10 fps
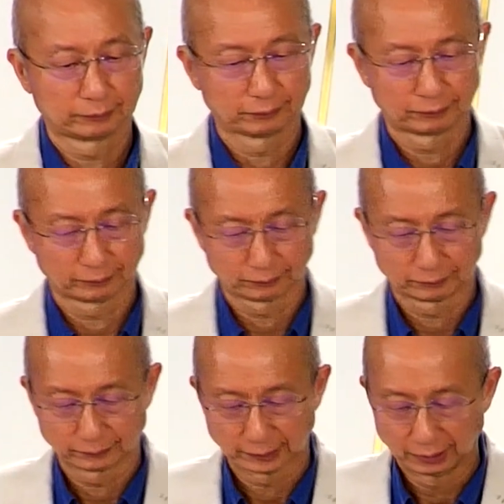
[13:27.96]
Kung ang
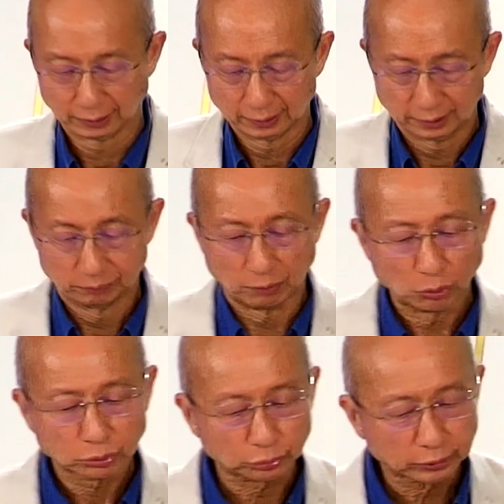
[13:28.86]
ibong ito ay
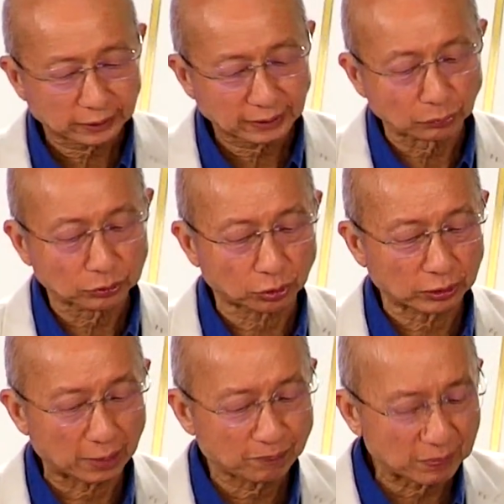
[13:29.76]
ay ay di
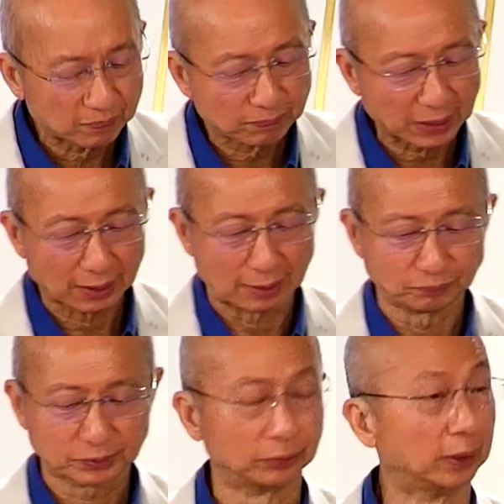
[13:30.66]
dumadapo at
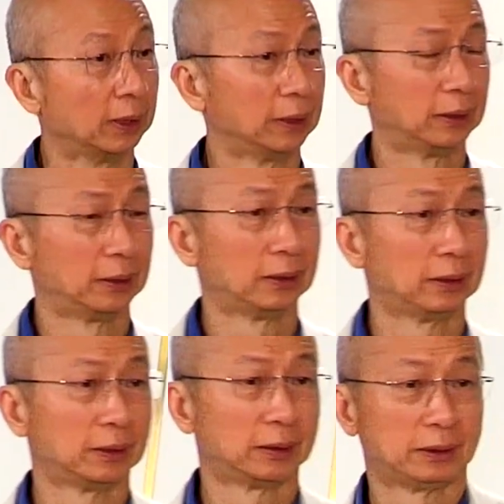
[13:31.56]
lilipad-lipad.
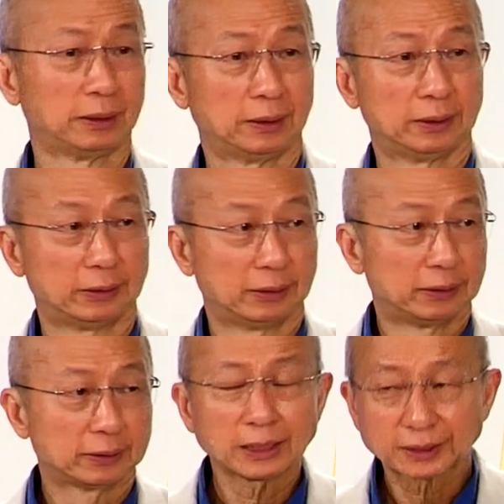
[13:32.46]
So
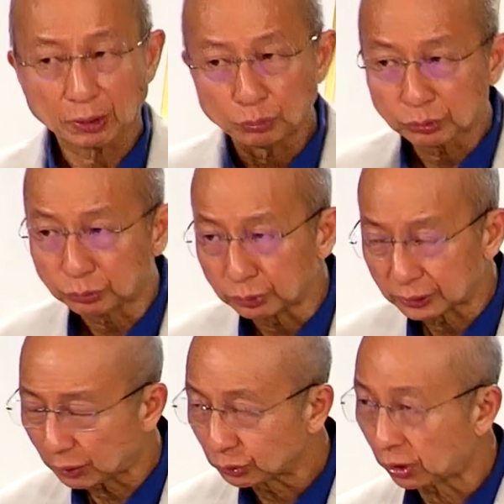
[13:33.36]
ang sumpang
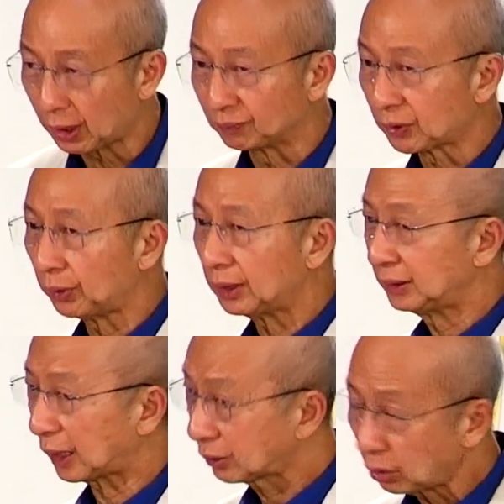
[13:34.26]

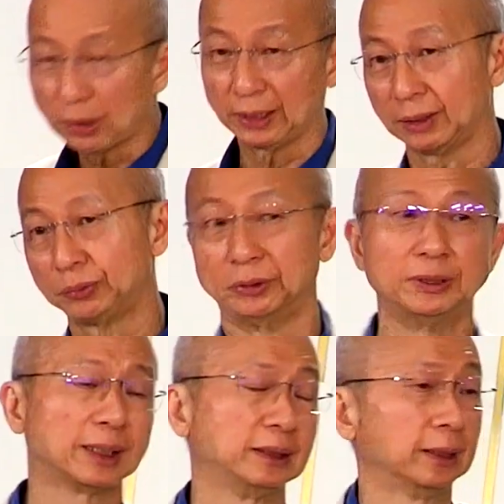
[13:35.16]
dinararapat ay hindi
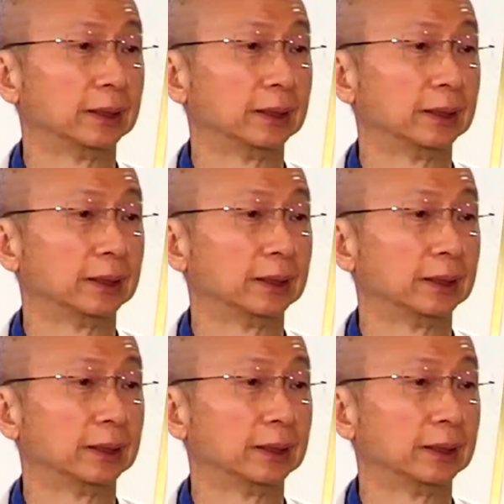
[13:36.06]
tatalab.